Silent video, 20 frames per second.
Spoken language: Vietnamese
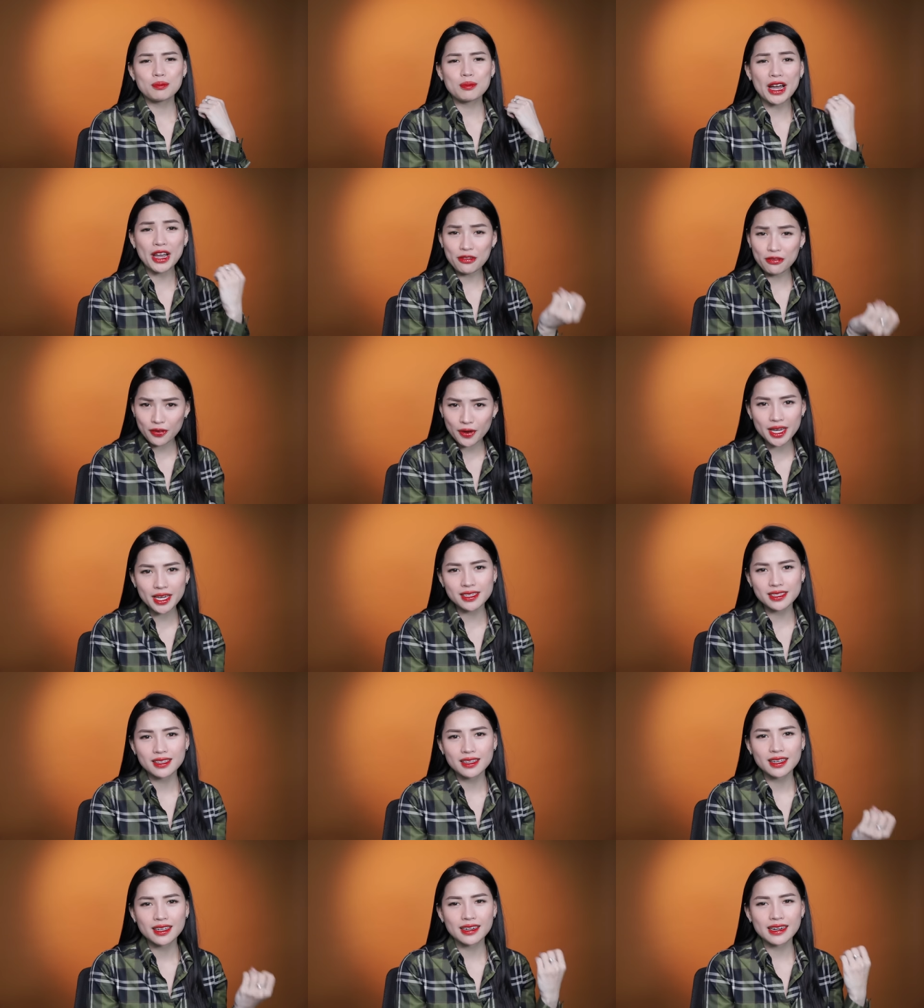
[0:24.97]

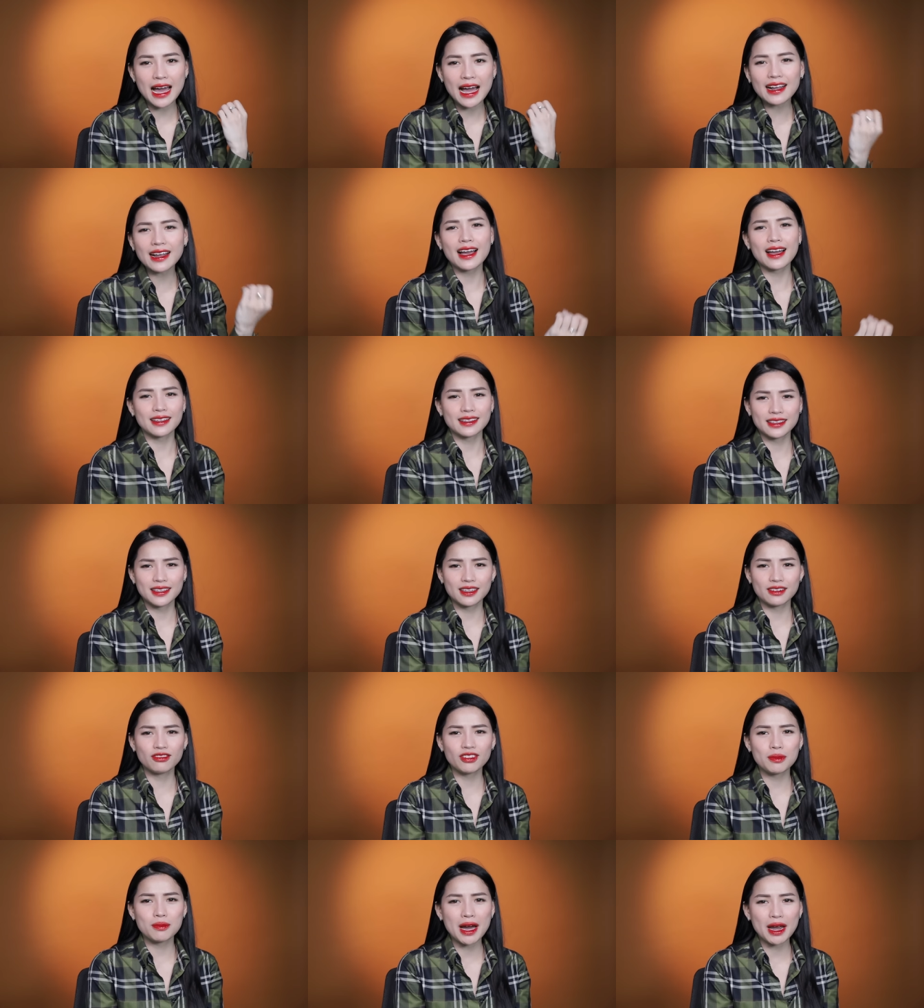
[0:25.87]
Bi-Face đã cải
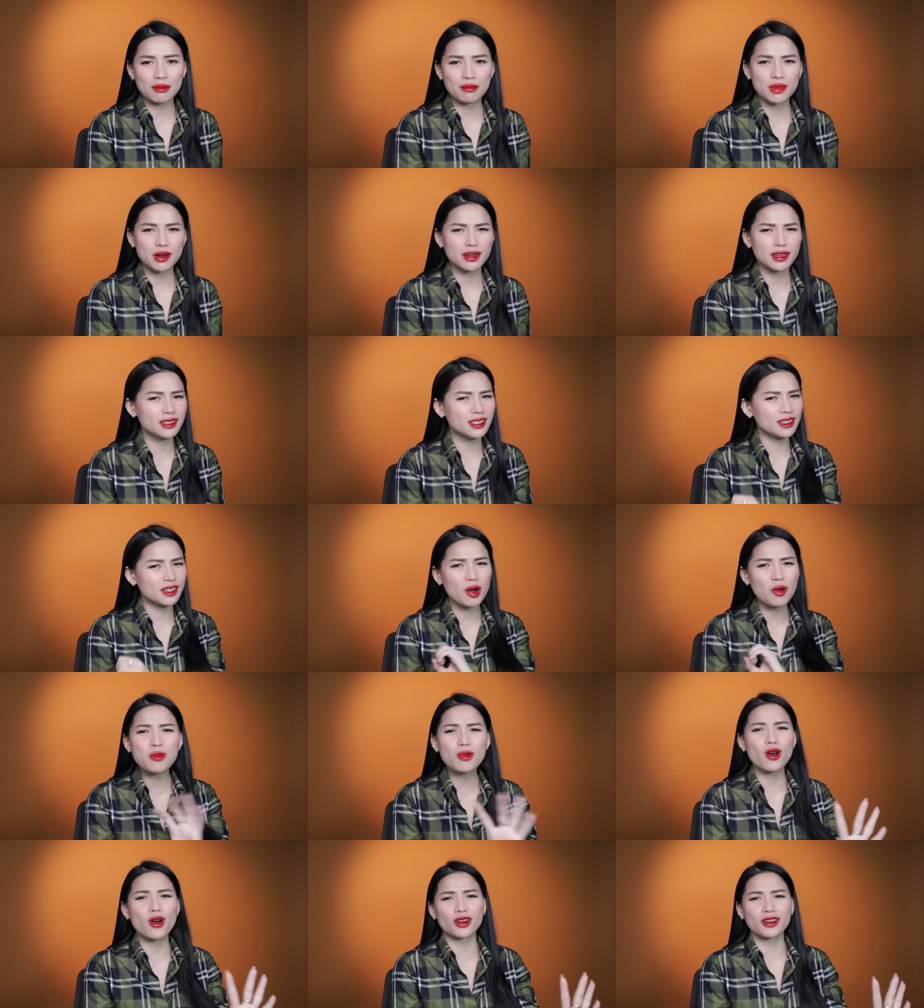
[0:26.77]
tiến về bản mới thì
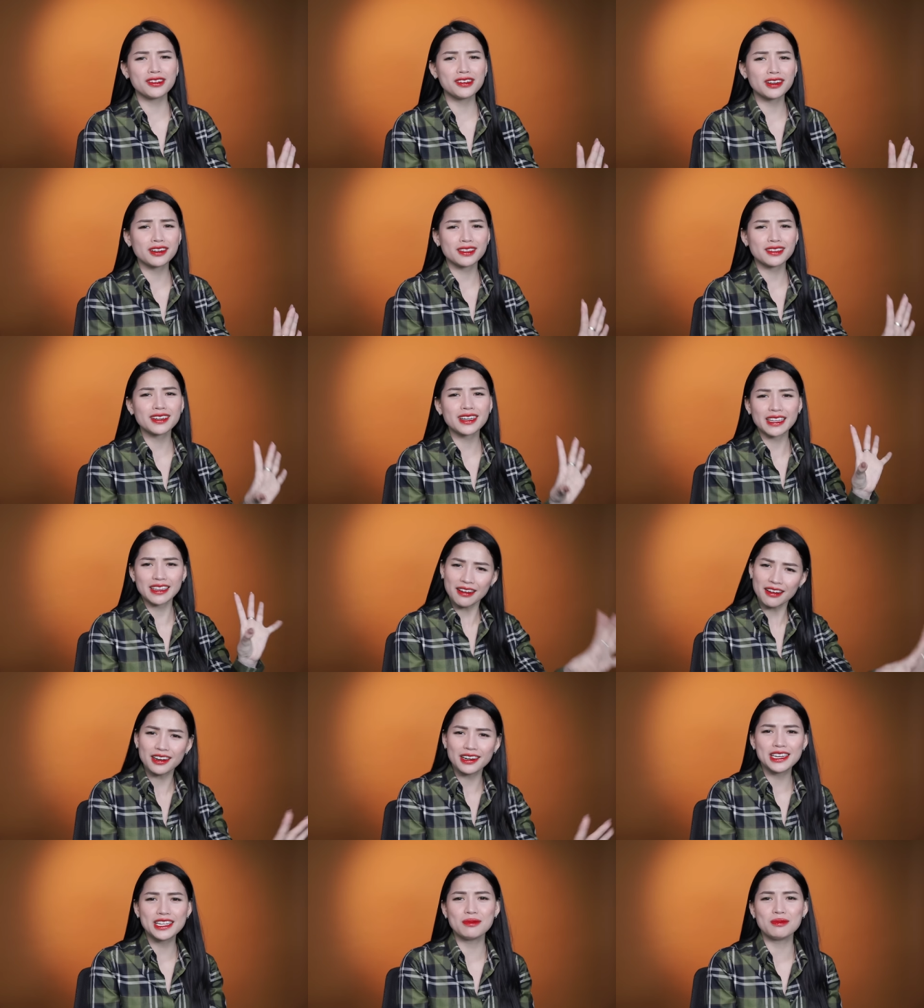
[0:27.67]
không còn được như cái
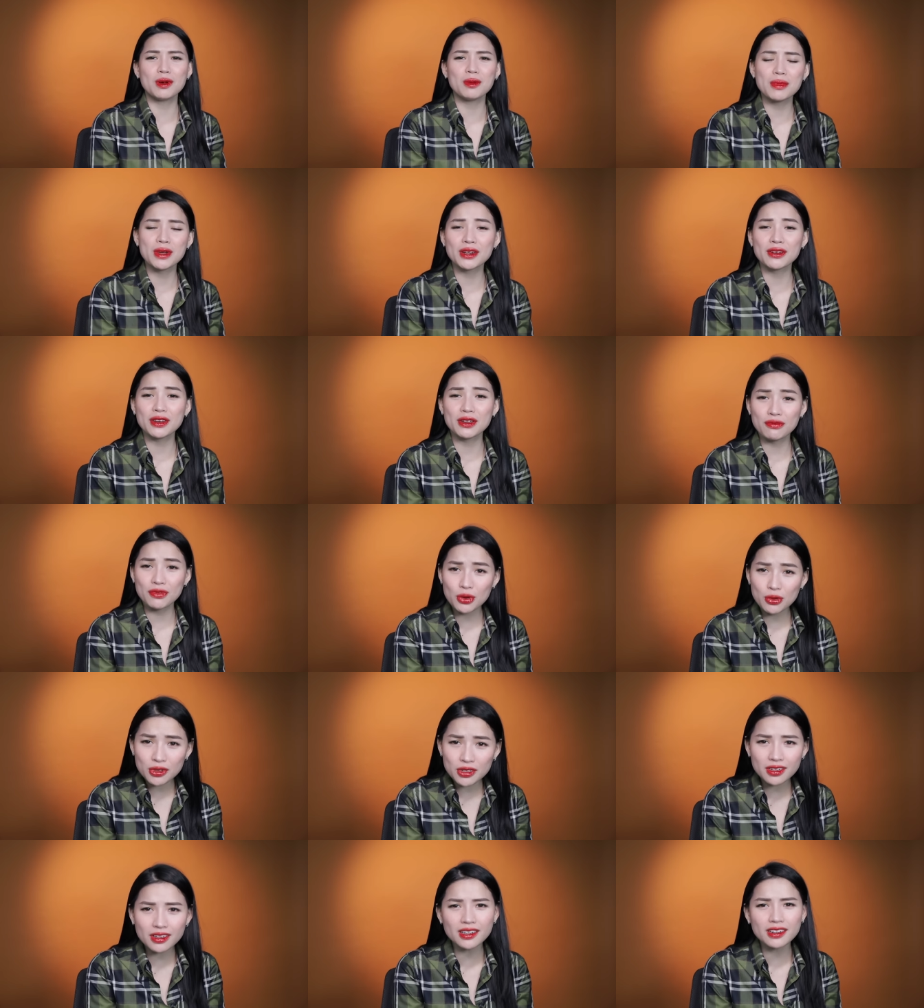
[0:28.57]
thời điểm mà mình
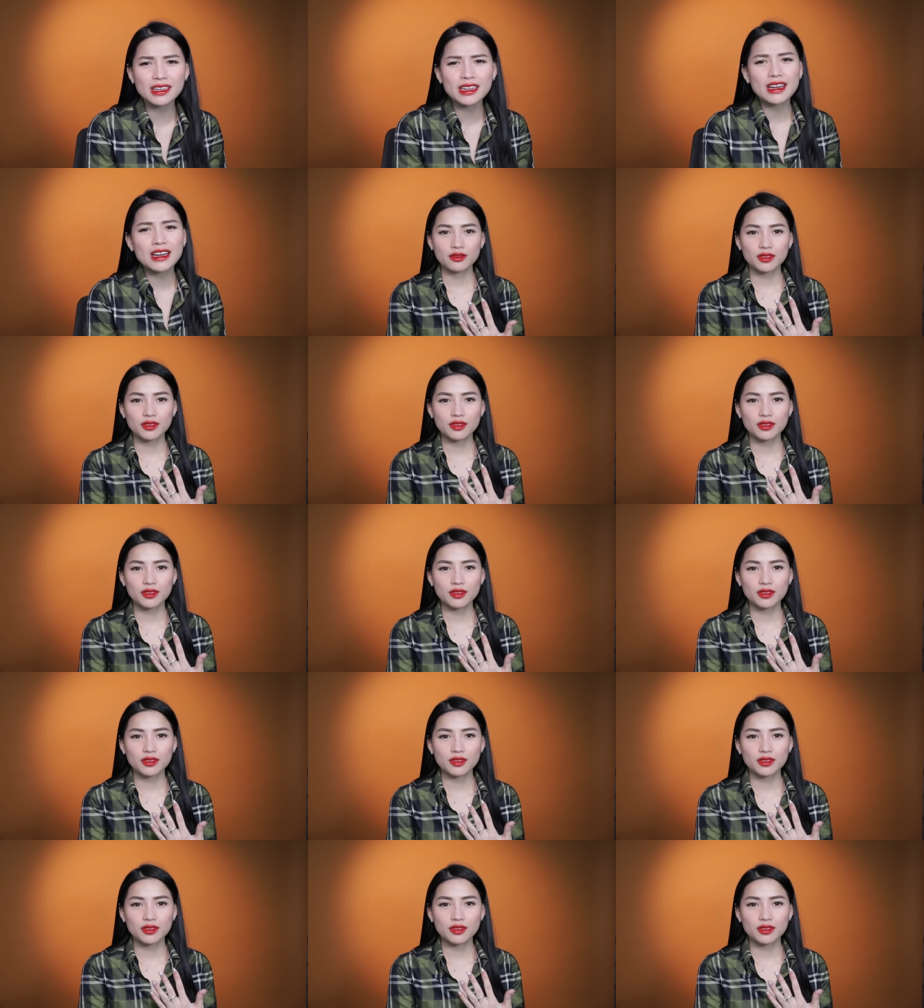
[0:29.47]
review nữa.